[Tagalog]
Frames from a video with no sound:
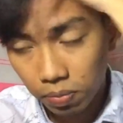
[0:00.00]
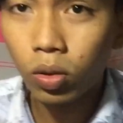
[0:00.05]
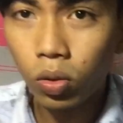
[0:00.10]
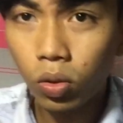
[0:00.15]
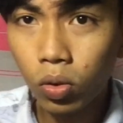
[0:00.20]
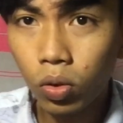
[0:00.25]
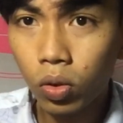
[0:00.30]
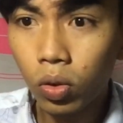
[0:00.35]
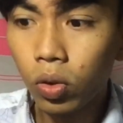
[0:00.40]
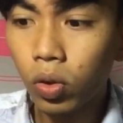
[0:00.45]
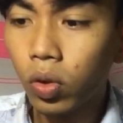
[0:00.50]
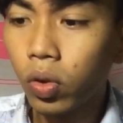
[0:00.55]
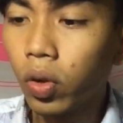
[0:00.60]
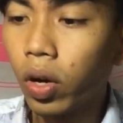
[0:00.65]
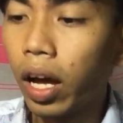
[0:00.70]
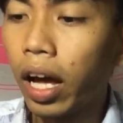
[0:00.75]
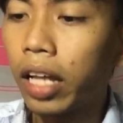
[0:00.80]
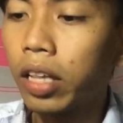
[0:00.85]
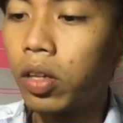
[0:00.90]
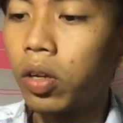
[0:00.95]

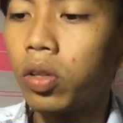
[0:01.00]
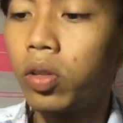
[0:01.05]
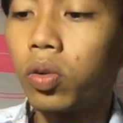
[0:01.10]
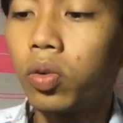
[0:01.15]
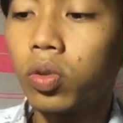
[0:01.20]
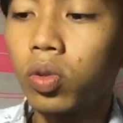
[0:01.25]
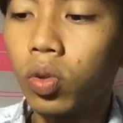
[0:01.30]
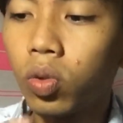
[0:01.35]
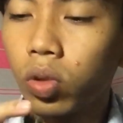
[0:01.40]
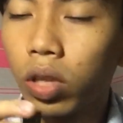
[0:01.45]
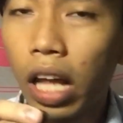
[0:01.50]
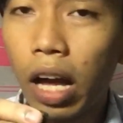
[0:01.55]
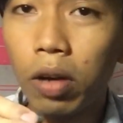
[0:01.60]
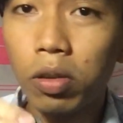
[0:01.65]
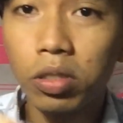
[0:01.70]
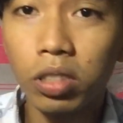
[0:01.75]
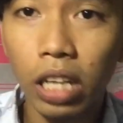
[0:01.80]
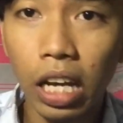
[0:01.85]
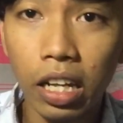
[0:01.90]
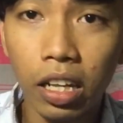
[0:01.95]
Nung ano, nung
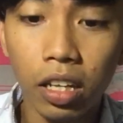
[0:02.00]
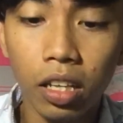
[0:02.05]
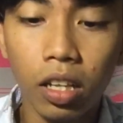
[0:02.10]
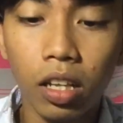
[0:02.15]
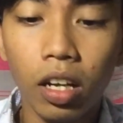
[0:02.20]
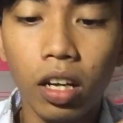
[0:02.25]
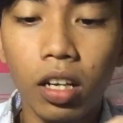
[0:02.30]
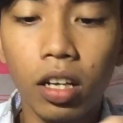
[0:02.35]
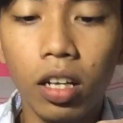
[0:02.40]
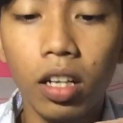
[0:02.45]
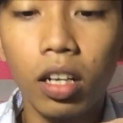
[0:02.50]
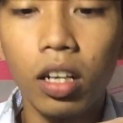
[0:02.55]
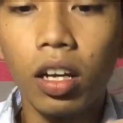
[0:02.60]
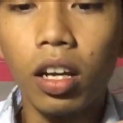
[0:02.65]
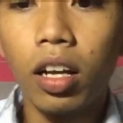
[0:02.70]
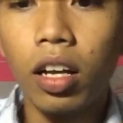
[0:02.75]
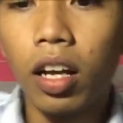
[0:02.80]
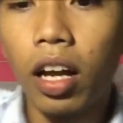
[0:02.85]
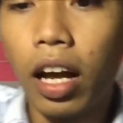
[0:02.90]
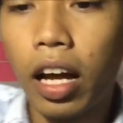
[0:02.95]

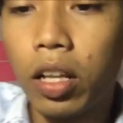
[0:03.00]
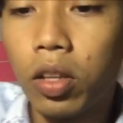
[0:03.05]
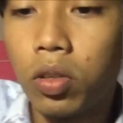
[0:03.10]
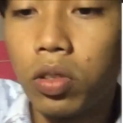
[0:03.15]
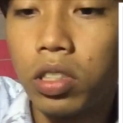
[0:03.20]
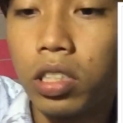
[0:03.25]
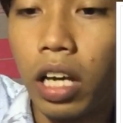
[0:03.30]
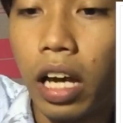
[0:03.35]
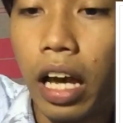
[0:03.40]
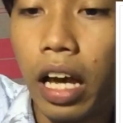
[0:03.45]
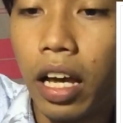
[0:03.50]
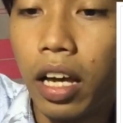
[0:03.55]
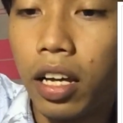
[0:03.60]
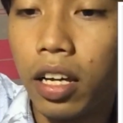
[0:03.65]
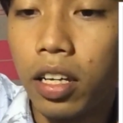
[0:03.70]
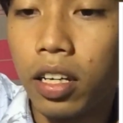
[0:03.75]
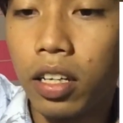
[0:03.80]
2000, ano siya,